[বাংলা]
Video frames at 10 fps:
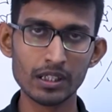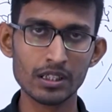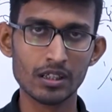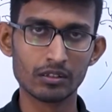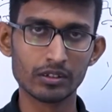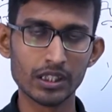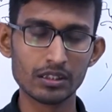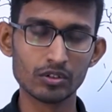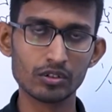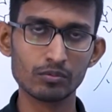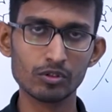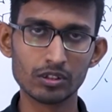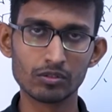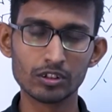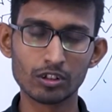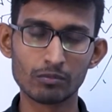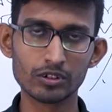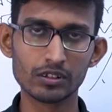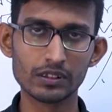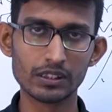তো এখানে যদি বুঝতে কোথাও সমস্যা
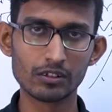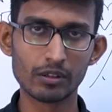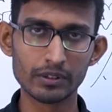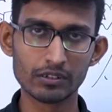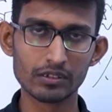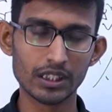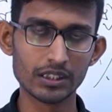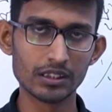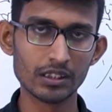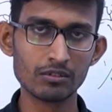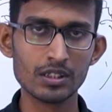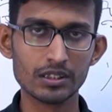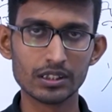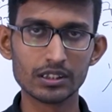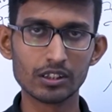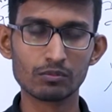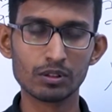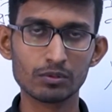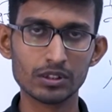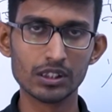হয়ে থাকে কমেন্ট করে জানিয়ে দাও চেষ্টা করবো
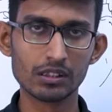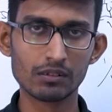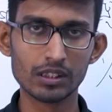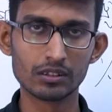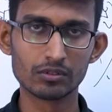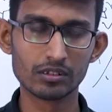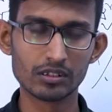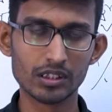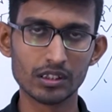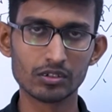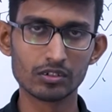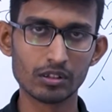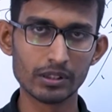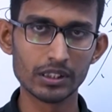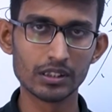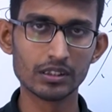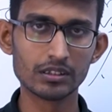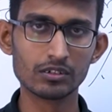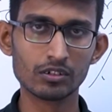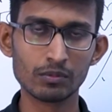বুঝিয়ে দেওয়ার এতক্ষণ সঙ্গে থাকার জন্য সবাইকে জানাচ্ছি
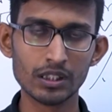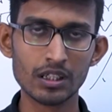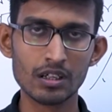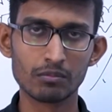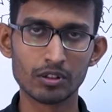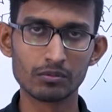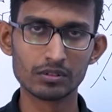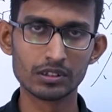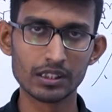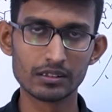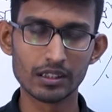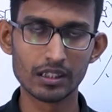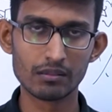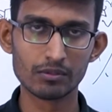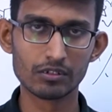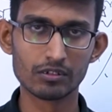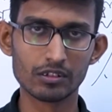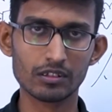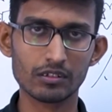ধন্যবাদ পরবর্তী ক্লাস দেখার আমন্ত্রণ রইল